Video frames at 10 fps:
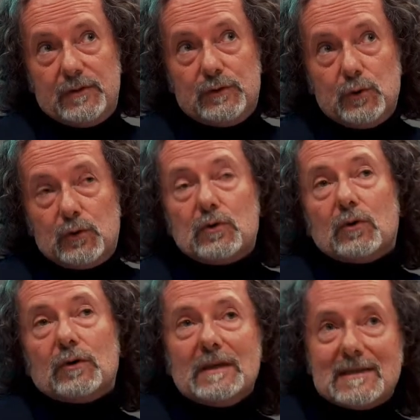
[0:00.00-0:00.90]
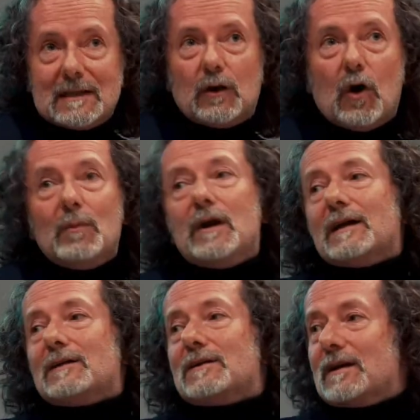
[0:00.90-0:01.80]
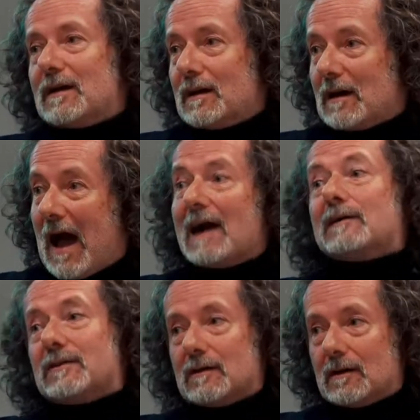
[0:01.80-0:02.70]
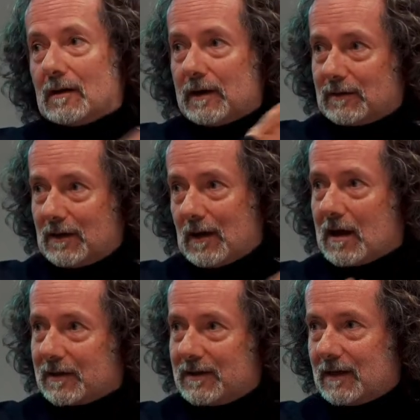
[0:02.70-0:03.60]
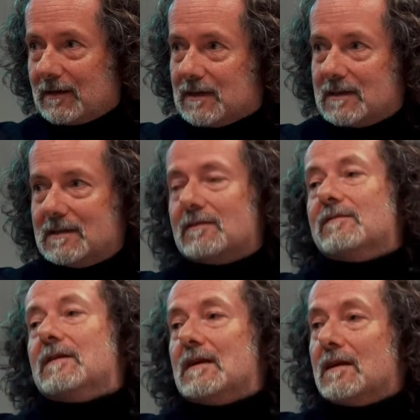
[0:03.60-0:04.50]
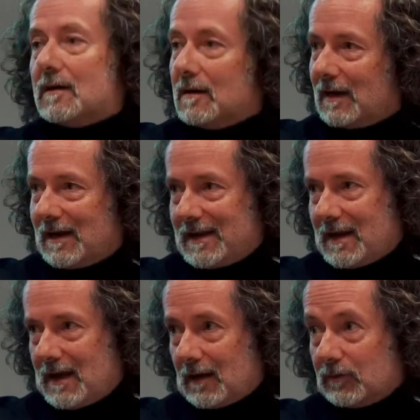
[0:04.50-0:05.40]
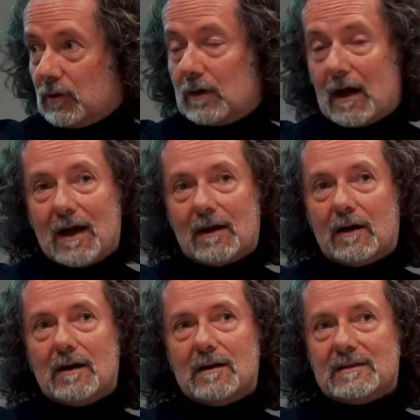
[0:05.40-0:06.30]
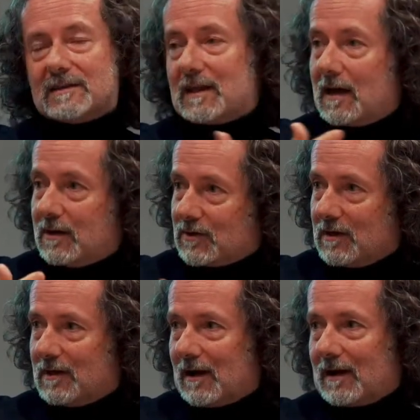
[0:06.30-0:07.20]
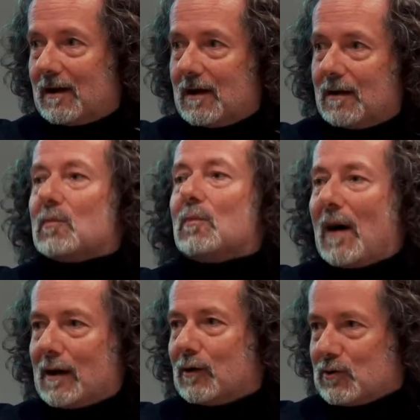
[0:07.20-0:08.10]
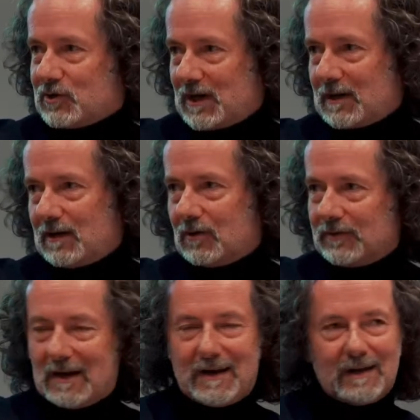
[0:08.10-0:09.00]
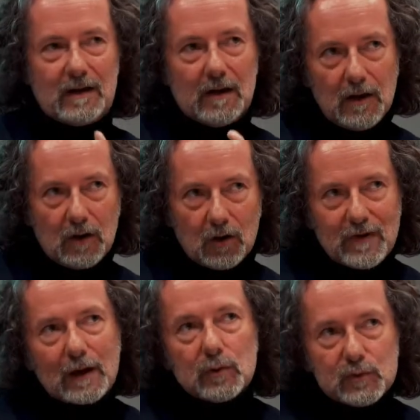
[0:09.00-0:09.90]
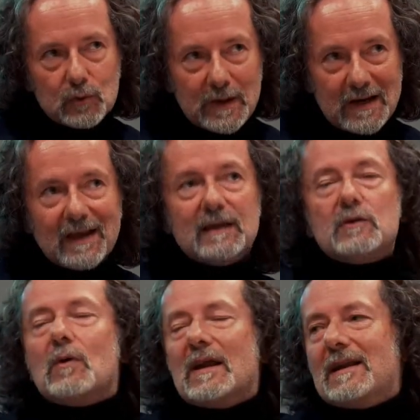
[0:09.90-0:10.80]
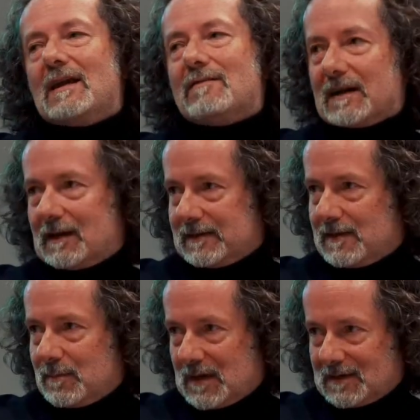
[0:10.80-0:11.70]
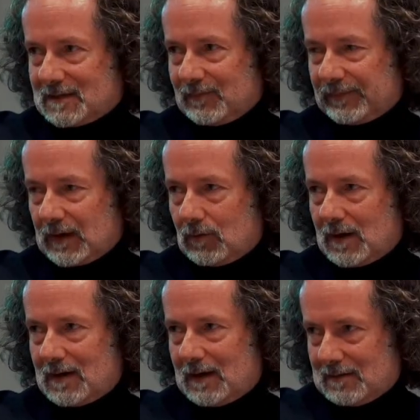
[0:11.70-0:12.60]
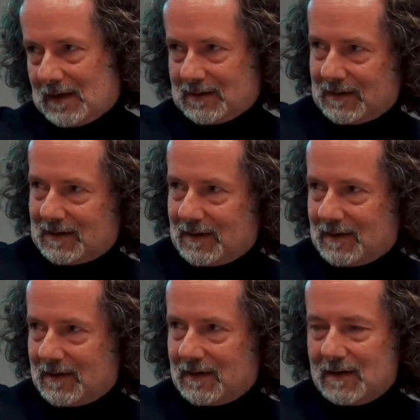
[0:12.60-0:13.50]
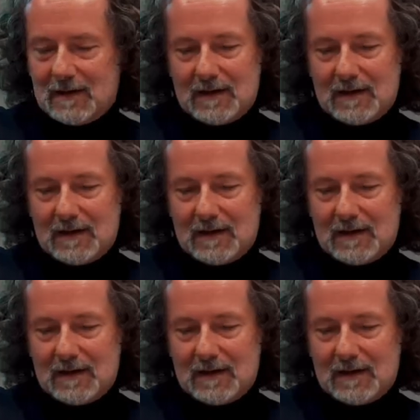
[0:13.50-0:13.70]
du touriste comme lecteur, acteur, lecteur, acteur de cette ville linéaire. Donc un grand stage, un grand palcochénico dans lequel on va consommer les rituels de la vacance des masses. Voilà, là, c'était